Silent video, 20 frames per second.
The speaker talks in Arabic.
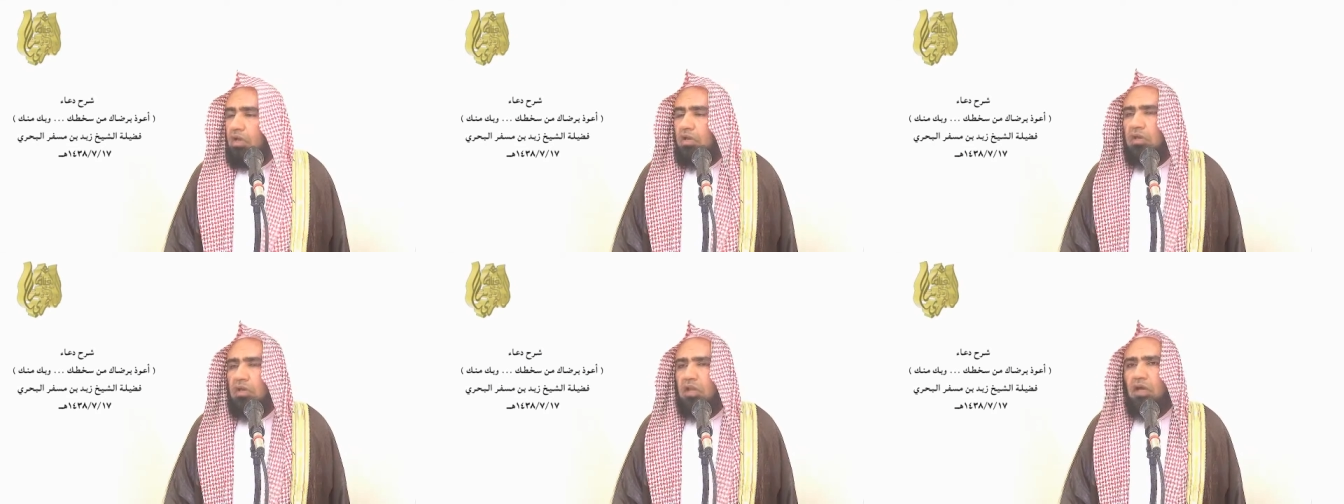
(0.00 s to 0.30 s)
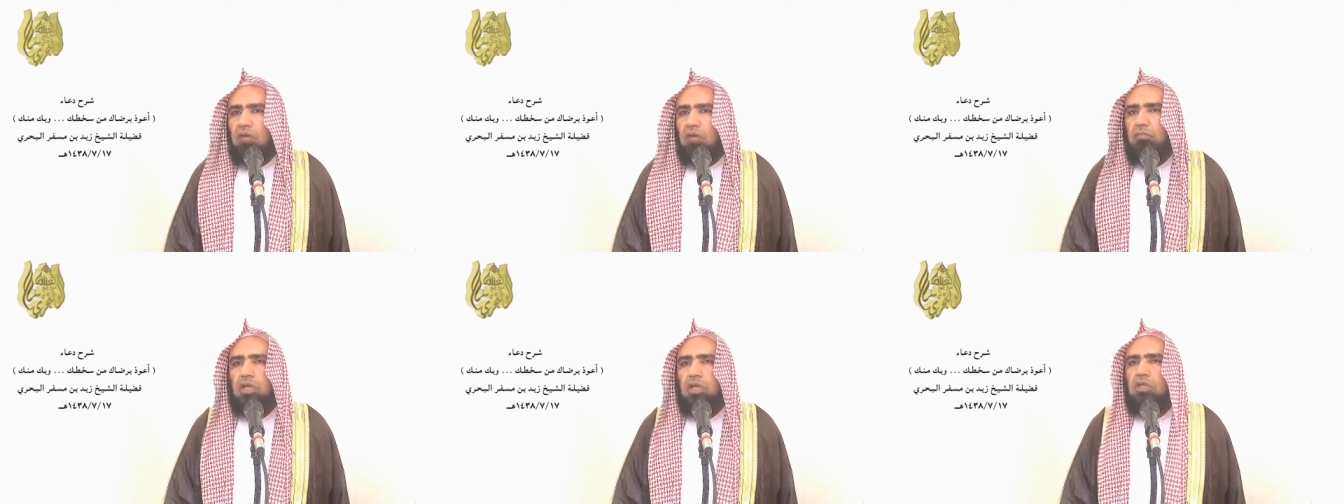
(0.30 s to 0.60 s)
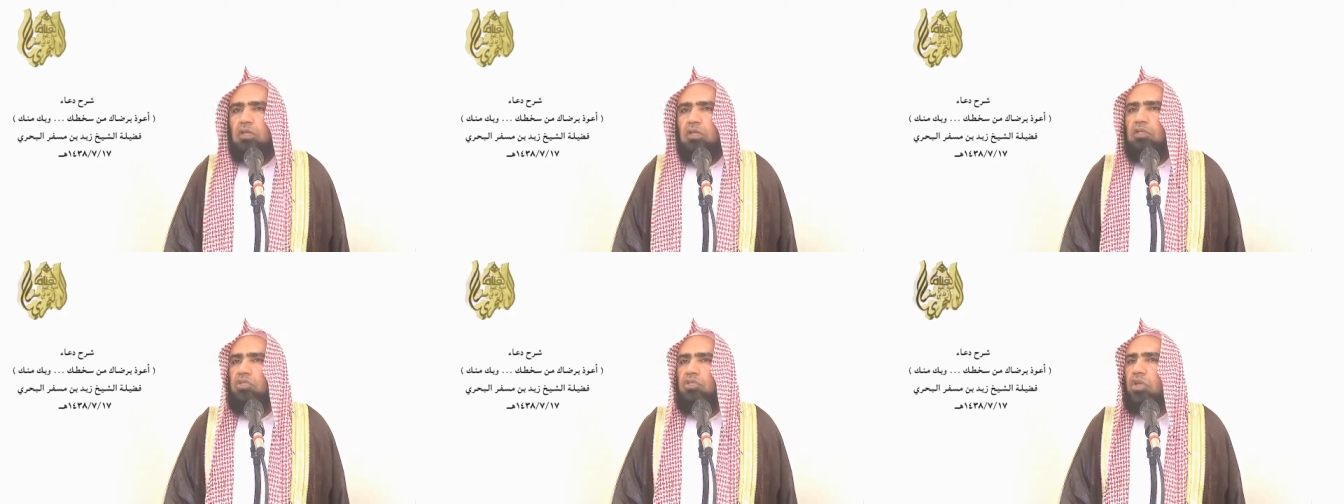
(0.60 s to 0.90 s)
أن لا
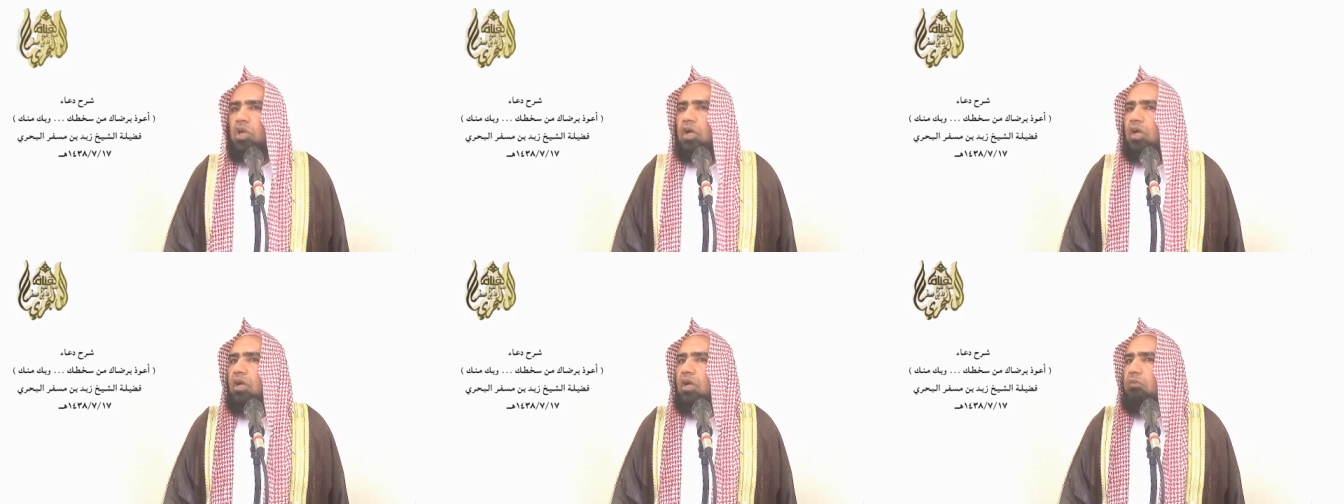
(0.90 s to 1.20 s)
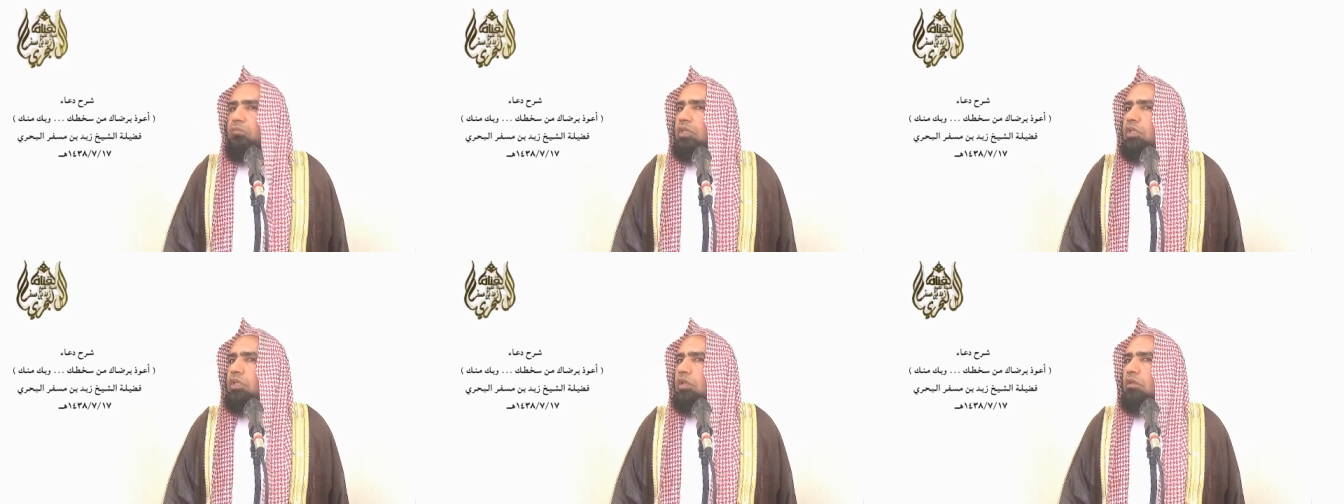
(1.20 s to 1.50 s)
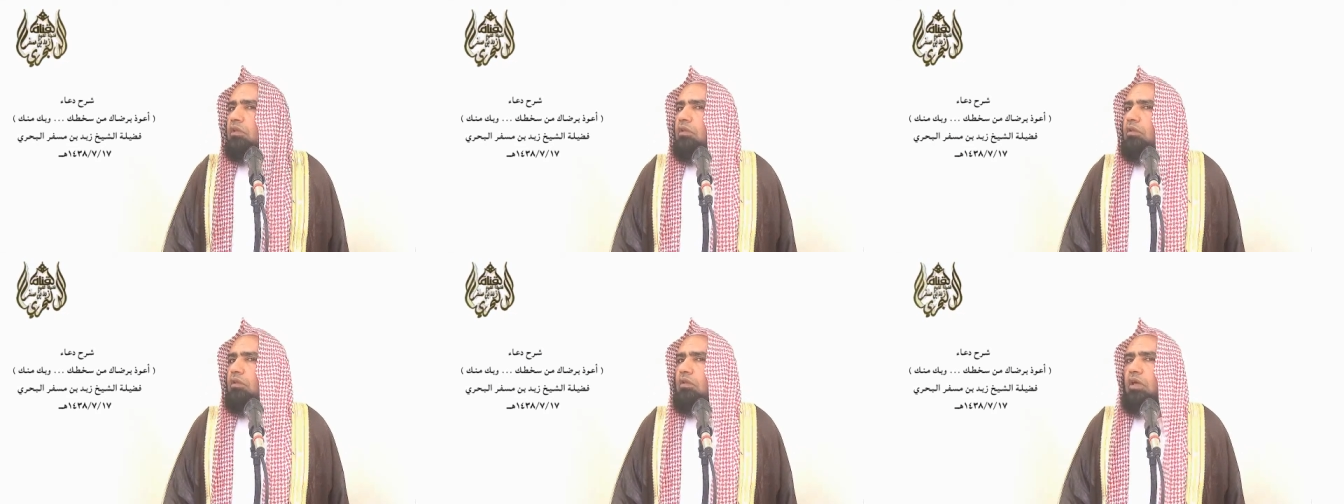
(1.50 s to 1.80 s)
ملجأ
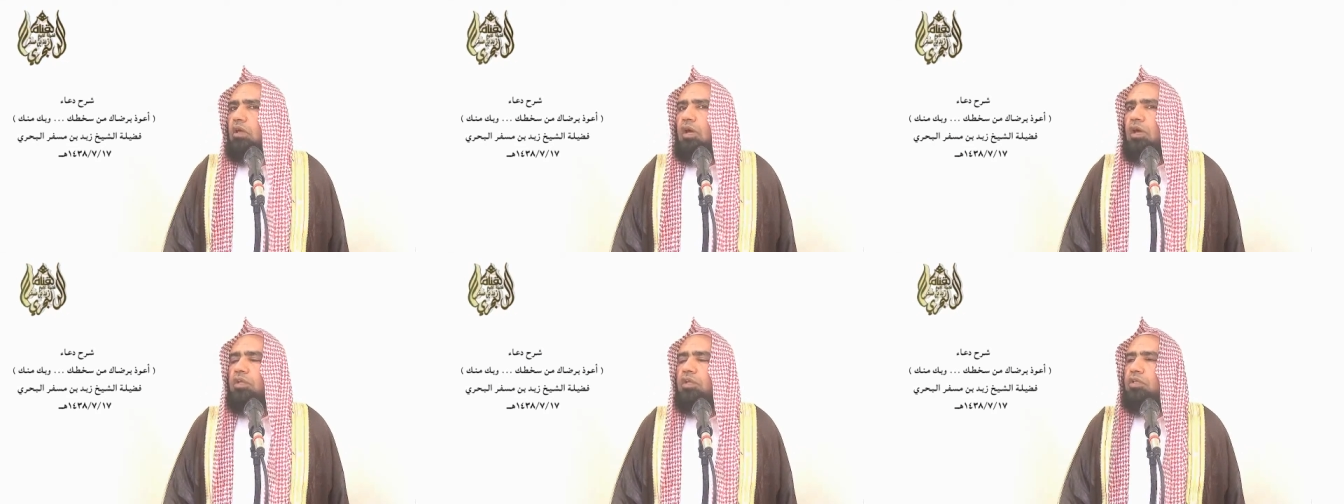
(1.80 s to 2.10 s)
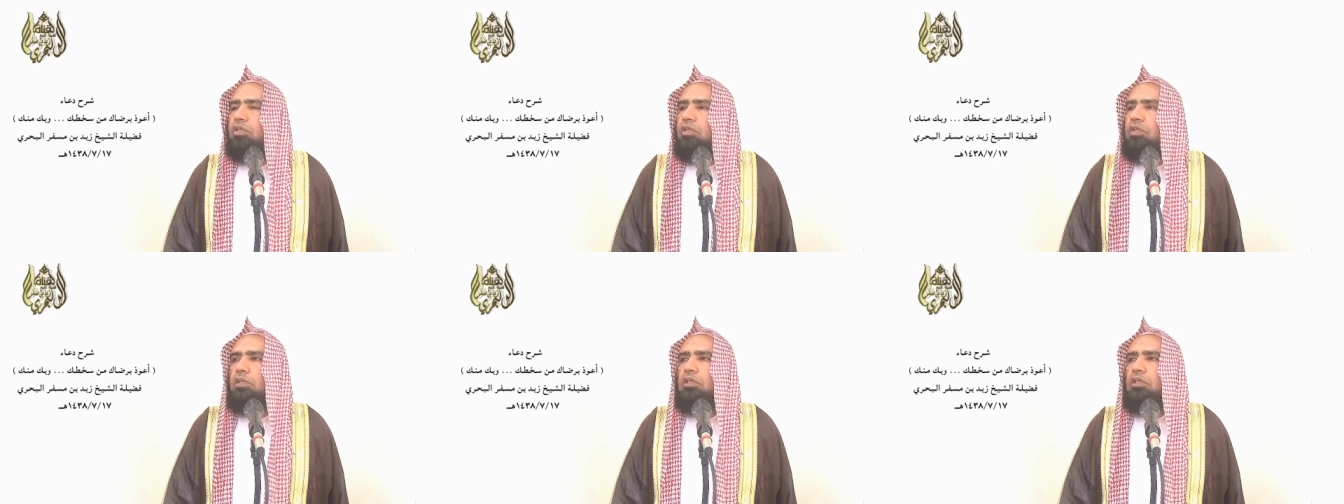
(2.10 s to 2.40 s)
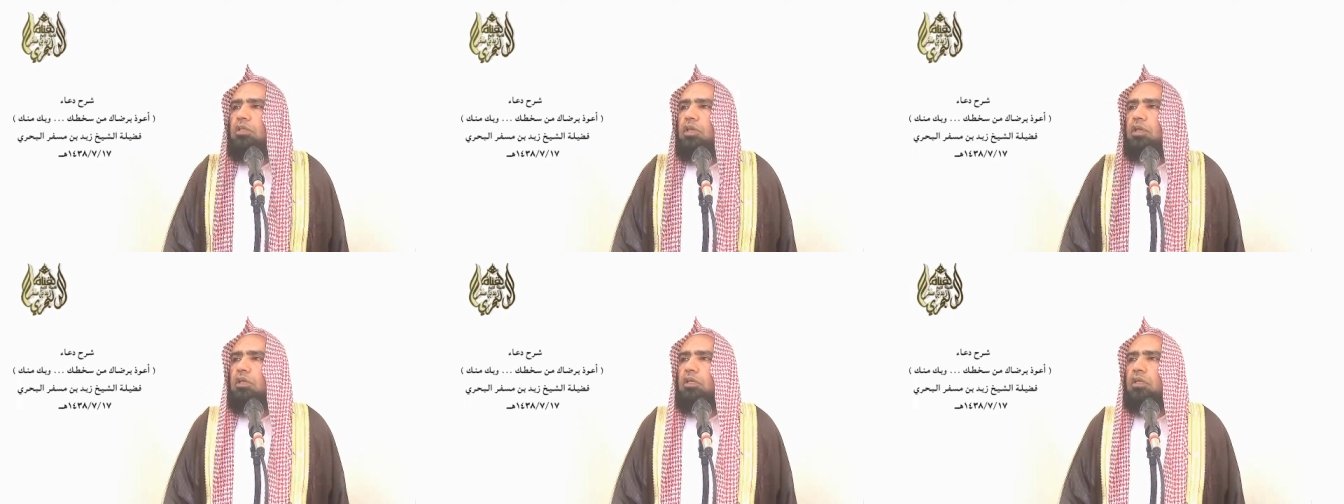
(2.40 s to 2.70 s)
من الله
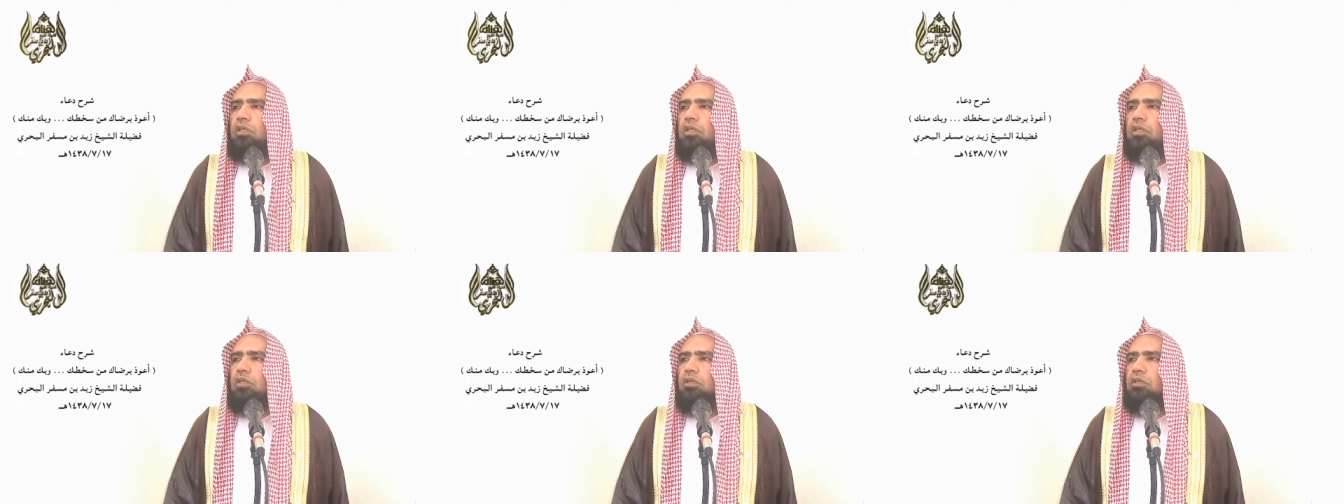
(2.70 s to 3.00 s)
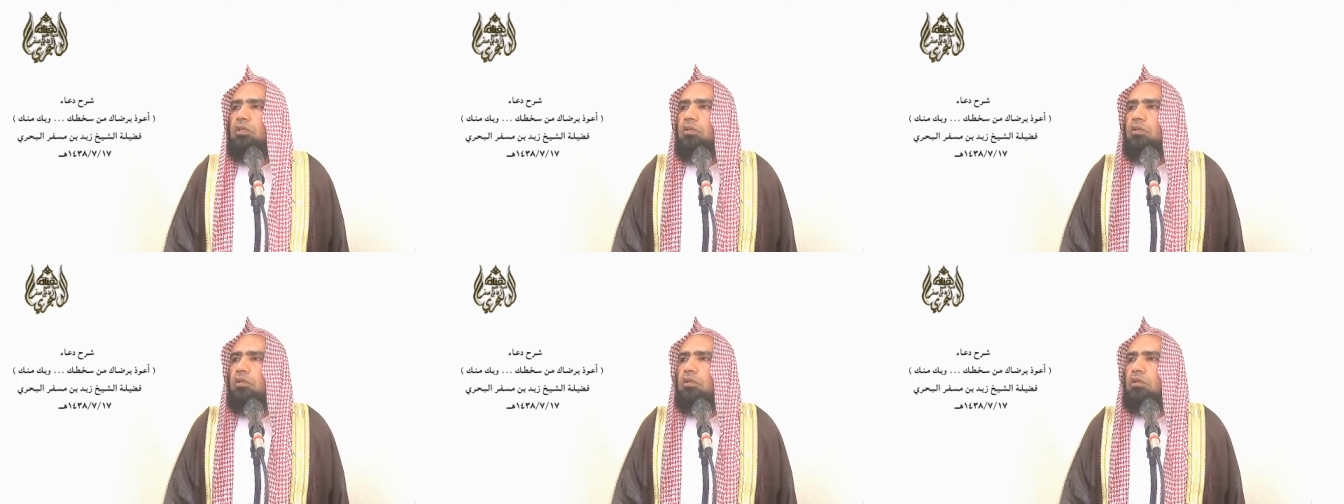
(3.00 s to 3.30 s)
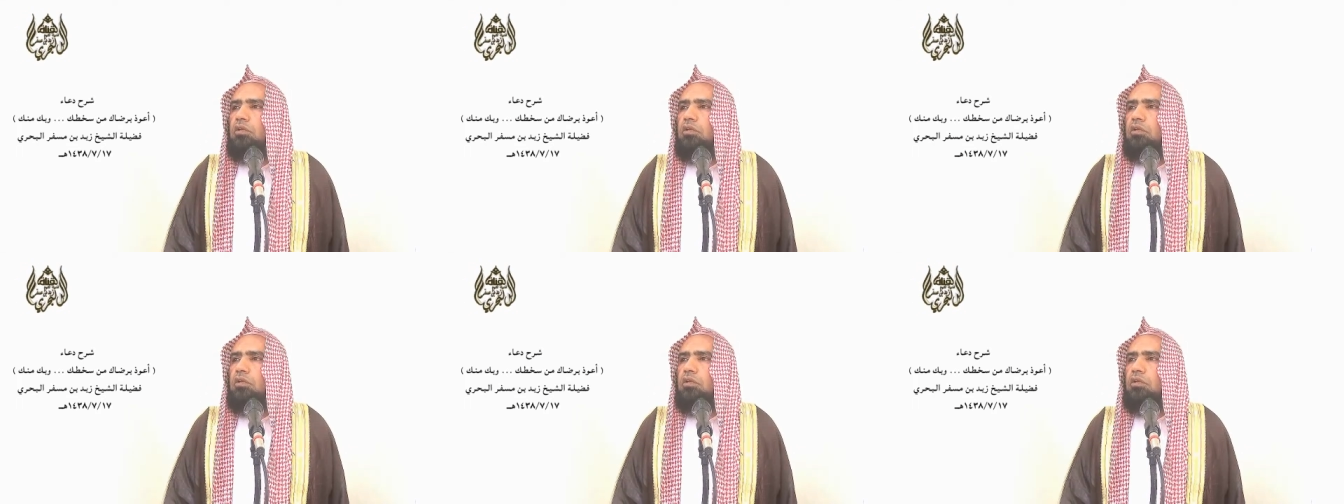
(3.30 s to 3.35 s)
إلا إليه